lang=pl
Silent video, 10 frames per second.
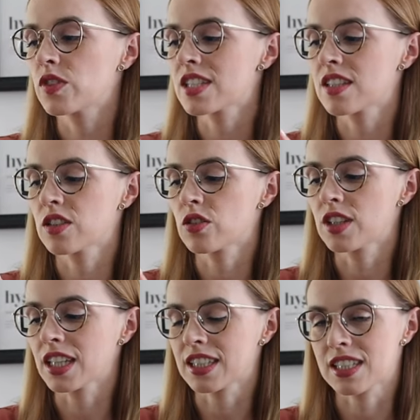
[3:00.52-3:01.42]
więc ten
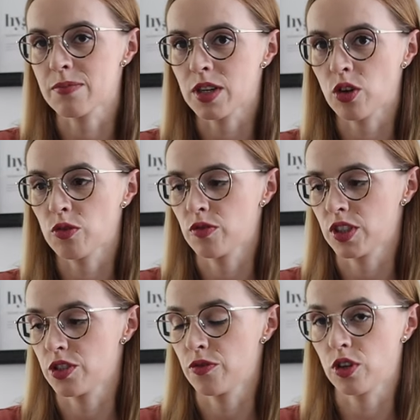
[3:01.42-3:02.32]
dodatek smakowy
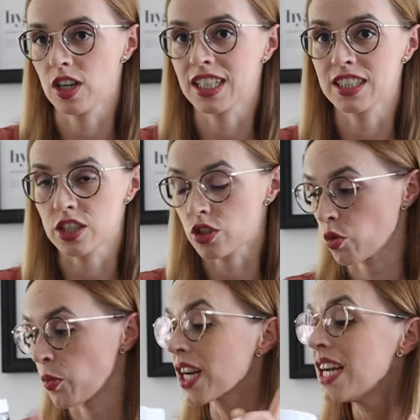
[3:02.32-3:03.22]
właśnie w kolagenie jest
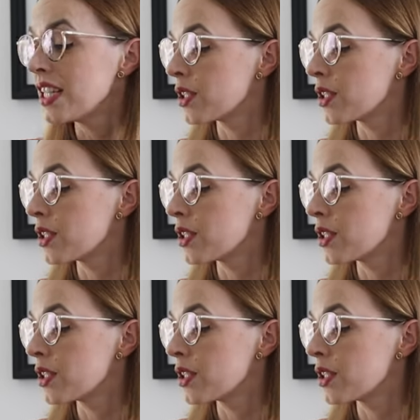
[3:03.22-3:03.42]
super.